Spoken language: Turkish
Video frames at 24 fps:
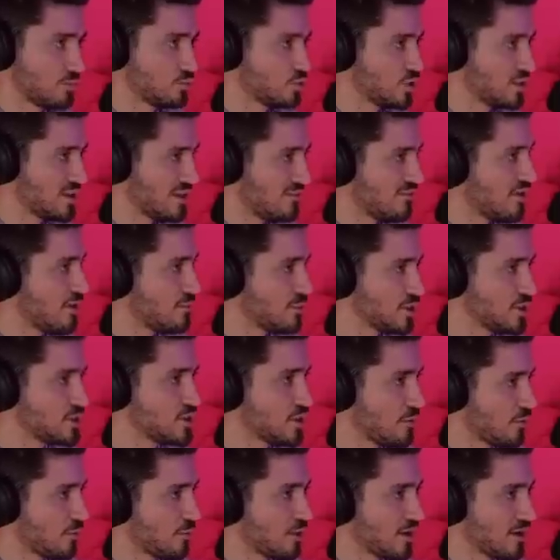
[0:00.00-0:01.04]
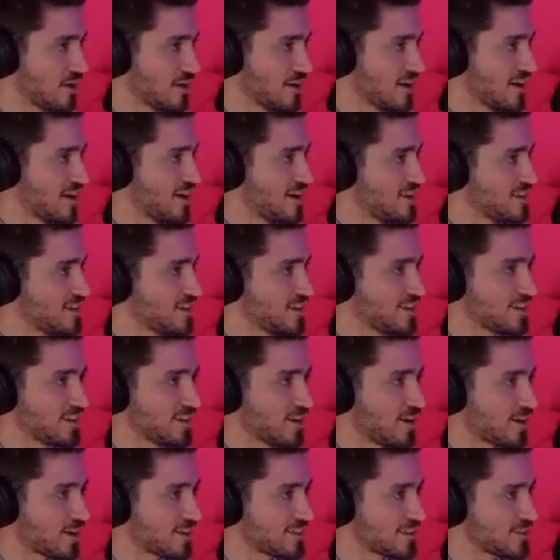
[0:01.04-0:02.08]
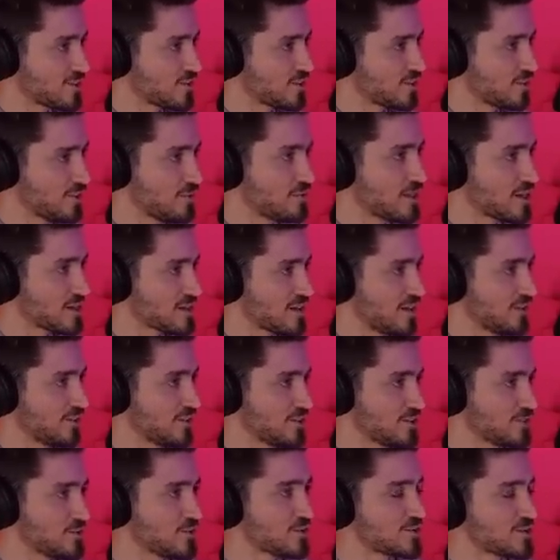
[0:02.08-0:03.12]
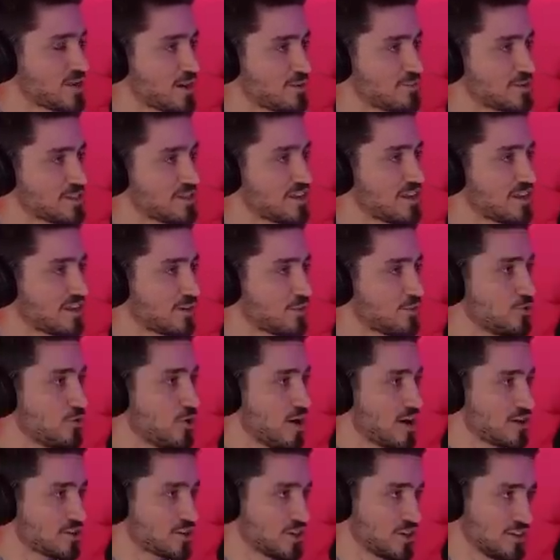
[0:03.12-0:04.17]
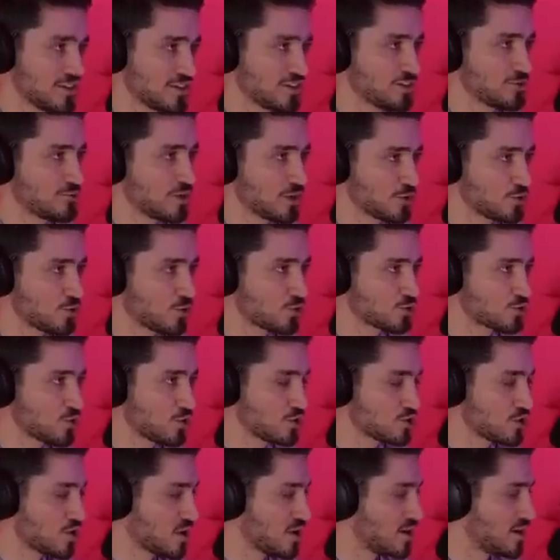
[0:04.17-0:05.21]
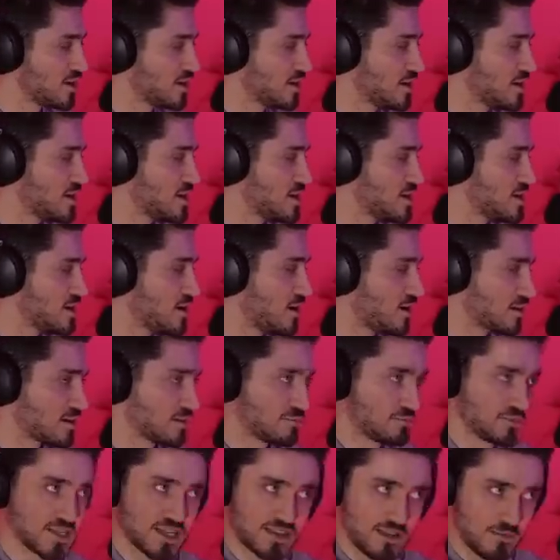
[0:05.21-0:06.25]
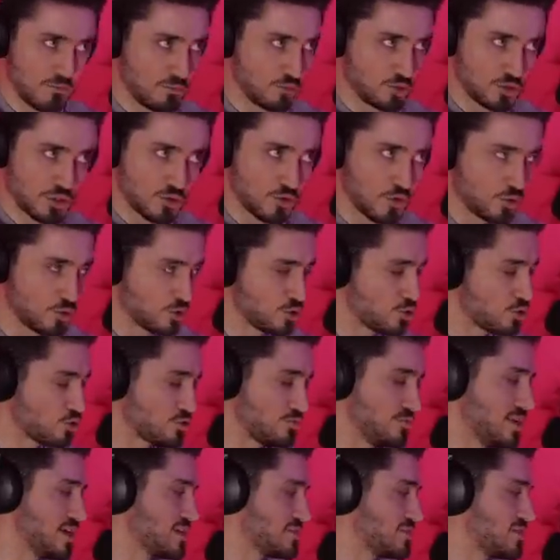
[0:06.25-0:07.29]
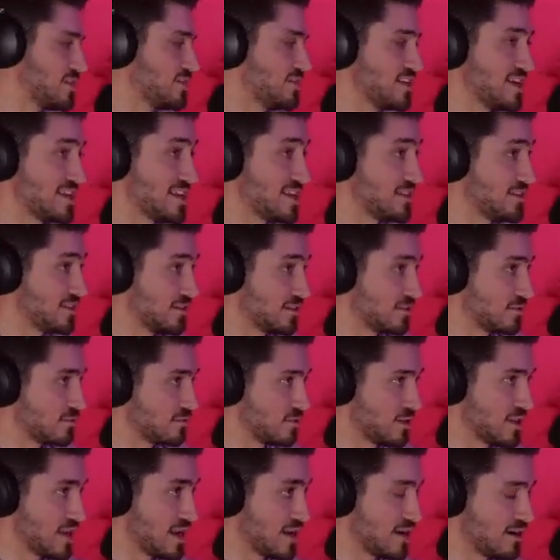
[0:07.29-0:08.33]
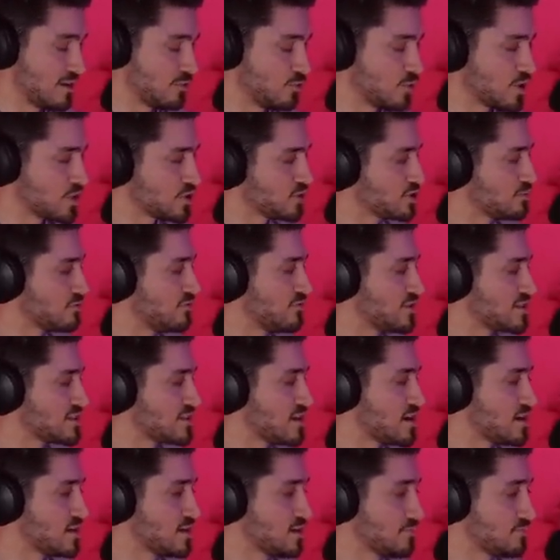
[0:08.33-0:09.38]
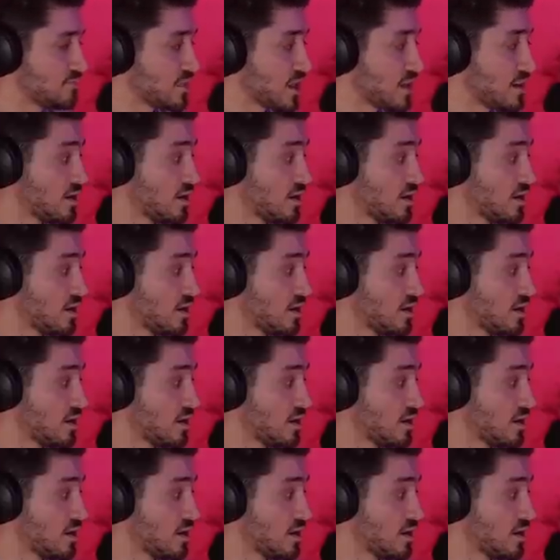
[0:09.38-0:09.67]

buna devam edeceğim ama hani arkadaşların da biraz anlayış göstermesi gerekiyor. Her şeye yetişmek çok zor. Ee, zaten burada konuşuruz birazdan neden, evet. nelerle uğraştığımı vesaire.